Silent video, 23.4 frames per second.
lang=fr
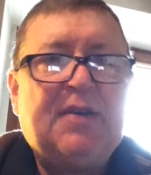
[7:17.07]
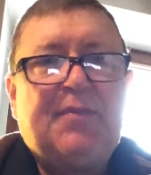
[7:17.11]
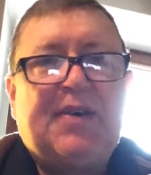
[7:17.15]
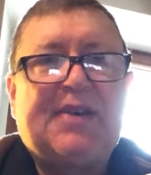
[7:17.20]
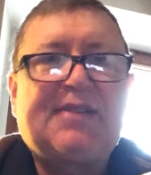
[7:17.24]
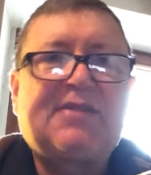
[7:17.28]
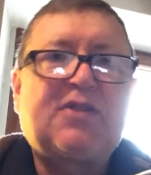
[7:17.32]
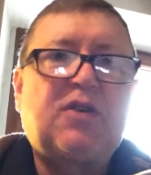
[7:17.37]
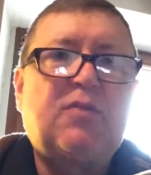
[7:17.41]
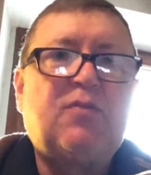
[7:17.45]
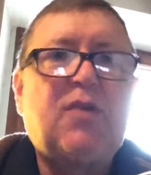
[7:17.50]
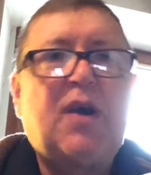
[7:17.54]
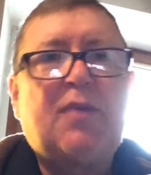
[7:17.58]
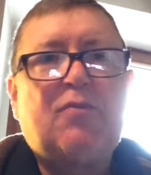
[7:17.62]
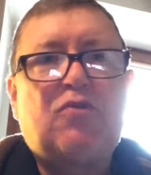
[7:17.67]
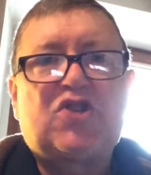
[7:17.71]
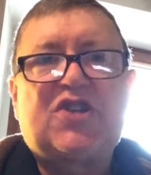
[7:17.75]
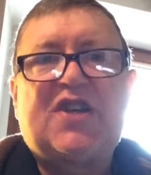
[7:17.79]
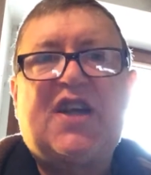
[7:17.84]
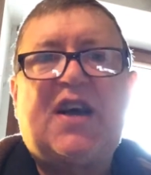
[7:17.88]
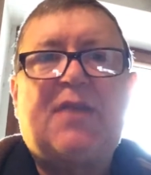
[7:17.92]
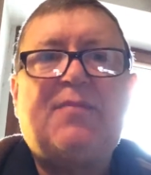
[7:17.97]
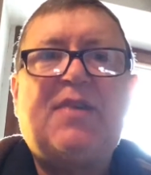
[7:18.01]
Parce que moi,
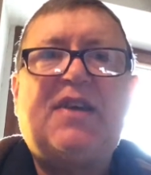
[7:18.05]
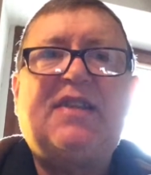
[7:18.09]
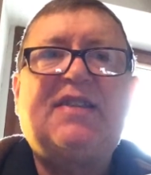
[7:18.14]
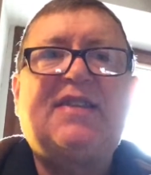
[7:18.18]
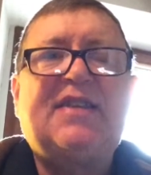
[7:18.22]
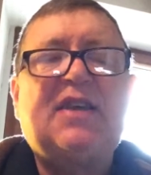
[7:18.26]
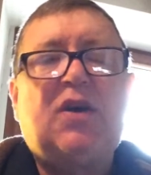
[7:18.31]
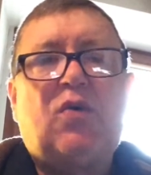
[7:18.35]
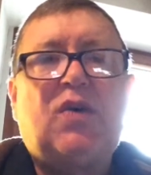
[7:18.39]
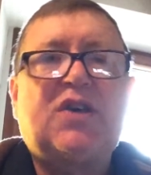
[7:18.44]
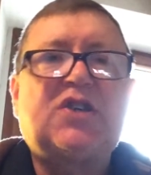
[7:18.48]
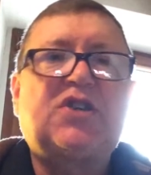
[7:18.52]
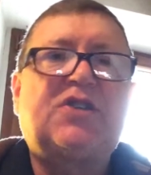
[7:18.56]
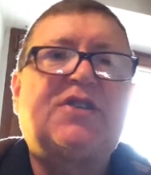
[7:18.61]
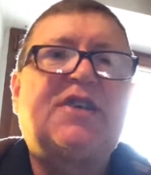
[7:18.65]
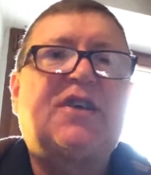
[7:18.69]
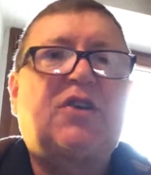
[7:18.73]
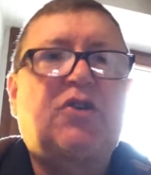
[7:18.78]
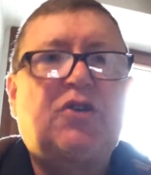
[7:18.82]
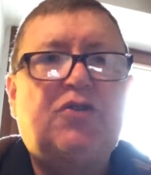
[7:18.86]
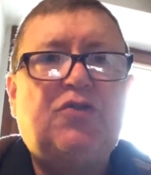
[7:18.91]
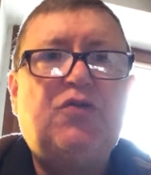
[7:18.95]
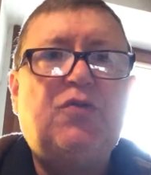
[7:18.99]
mon cher maître, des rois, j'en
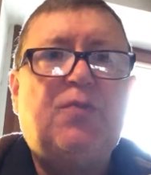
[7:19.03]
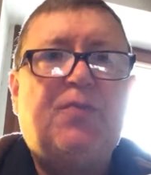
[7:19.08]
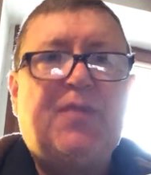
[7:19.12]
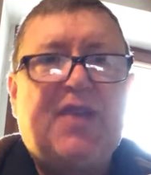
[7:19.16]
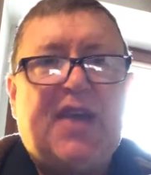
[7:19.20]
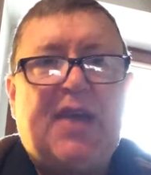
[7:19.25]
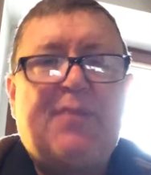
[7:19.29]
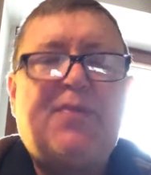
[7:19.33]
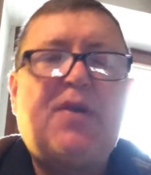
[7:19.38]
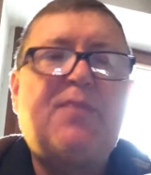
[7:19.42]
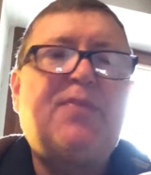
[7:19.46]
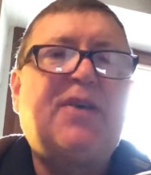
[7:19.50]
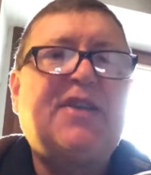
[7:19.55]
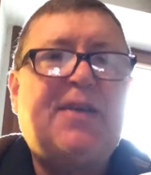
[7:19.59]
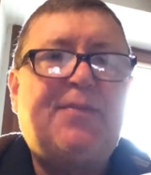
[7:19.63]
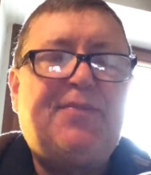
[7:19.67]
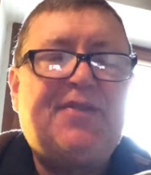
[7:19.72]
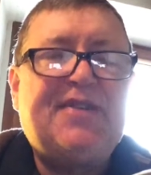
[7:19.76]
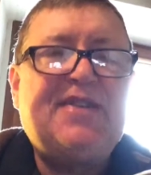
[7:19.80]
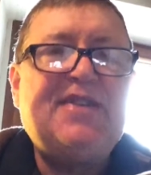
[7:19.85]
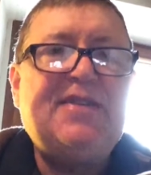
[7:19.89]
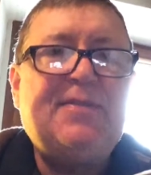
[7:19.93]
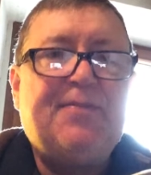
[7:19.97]
ai connu. Et puis pas des
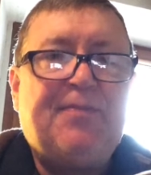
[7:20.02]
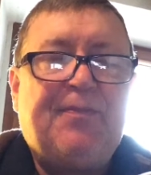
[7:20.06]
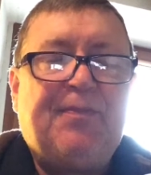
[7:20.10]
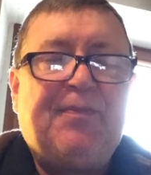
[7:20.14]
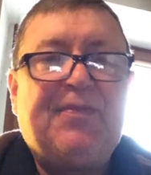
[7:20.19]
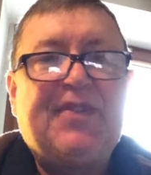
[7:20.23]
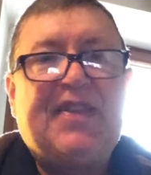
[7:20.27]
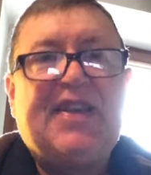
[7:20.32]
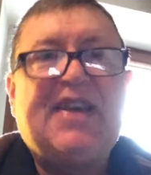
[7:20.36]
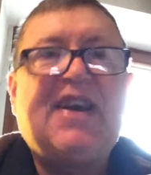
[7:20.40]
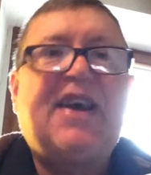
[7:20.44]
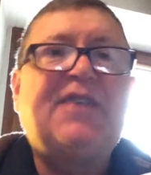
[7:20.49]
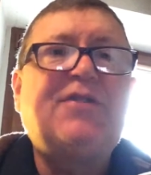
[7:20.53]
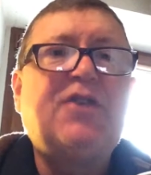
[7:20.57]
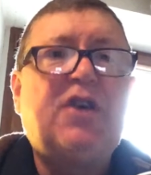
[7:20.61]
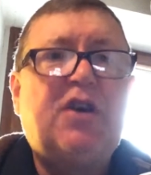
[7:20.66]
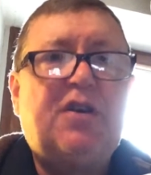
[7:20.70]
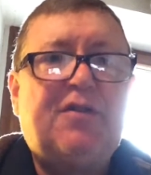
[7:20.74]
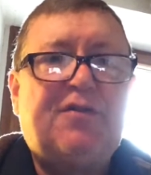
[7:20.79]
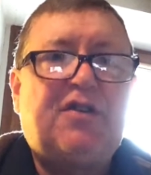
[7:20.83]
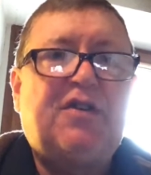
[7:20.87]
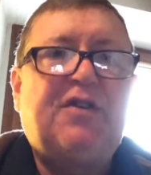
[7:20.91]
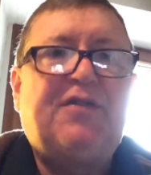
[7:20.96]
petits, des
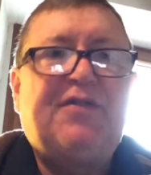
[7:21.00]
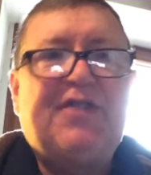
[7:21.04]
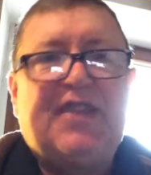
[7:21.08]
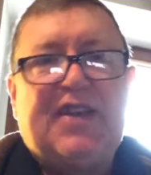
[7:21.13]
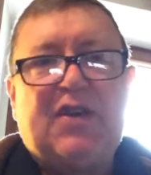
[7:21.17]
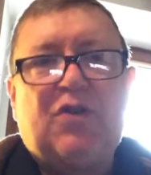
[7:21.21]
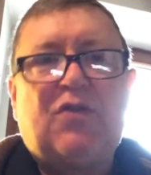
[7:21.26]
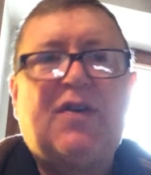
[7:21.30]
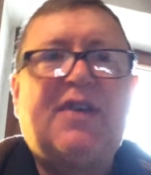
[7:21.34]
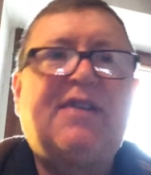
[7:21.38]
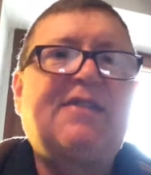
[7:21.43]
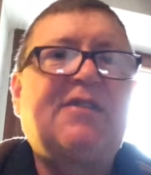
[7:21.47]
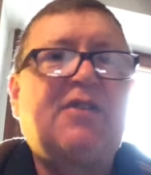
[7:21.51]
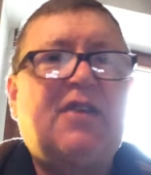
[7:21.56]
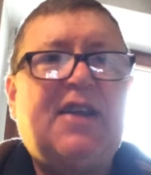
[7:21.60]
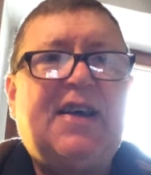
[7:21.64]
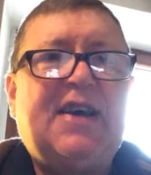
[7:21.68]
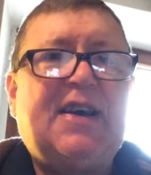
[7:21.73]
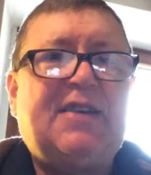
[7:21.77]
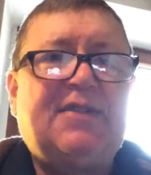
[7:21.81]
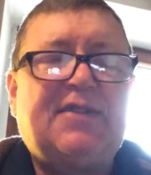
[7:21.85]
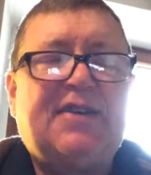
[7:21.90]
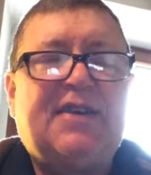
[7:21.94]
Hanovres, des
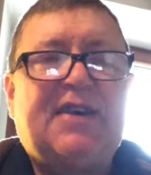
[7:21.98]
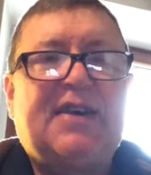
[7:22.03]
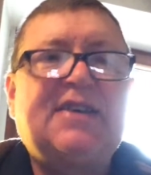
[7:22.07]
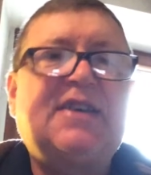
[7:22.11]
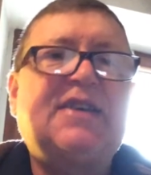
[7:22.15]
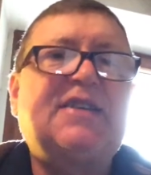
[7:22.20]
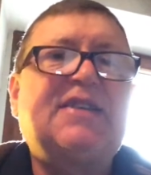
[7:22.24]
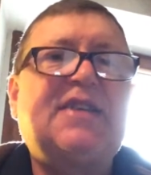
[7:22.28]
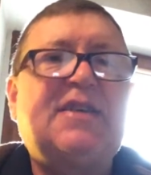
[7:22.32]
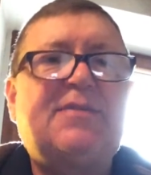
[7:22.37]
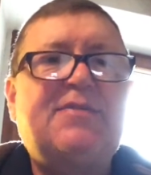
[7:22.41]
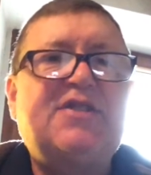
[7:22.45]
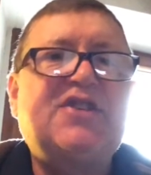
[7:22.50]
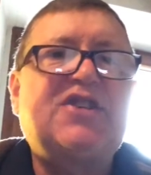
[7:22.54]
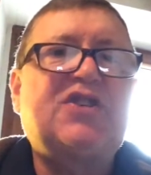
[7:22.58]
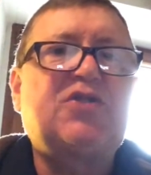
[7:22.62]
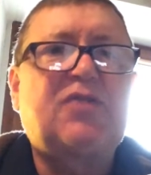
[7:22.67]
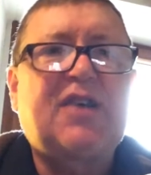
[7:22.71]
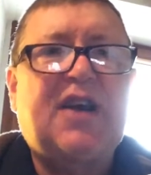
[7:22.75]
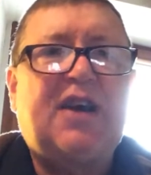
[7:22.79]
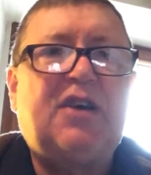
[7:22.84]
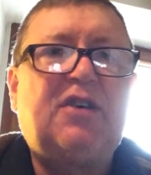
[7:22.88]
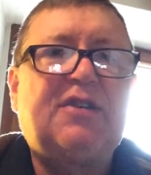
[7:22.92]
Hohenzollern, rien que des
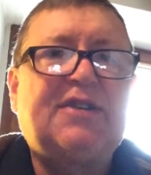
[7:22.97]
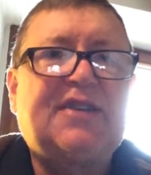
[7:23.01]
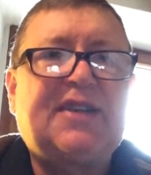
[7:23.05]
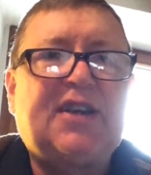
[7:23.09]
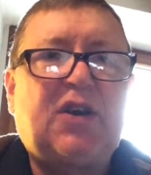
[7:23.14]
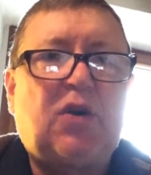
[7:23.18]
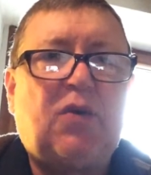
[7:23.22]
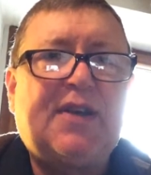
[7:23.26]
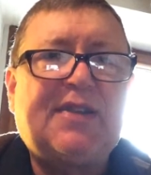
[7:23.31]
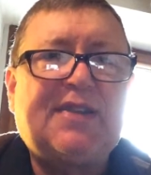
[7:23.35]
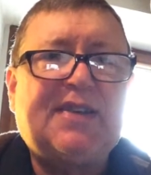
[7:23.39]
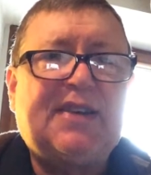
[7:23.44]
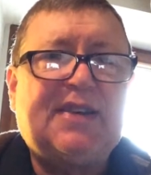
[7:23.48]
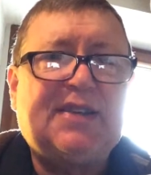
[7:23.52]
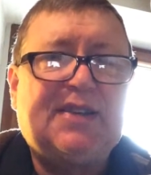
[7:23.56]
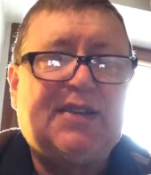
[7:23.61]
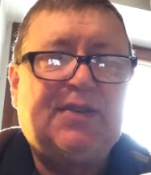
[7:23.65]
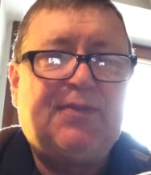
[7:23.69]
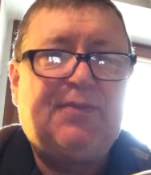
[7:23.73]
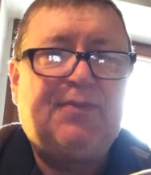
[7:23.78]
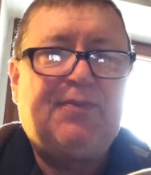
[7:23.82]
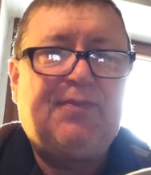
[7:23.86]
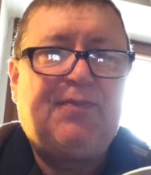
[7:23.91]
michetons garantis
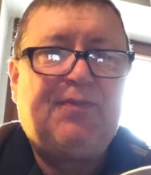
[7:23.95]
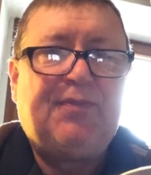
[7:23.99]
croisade.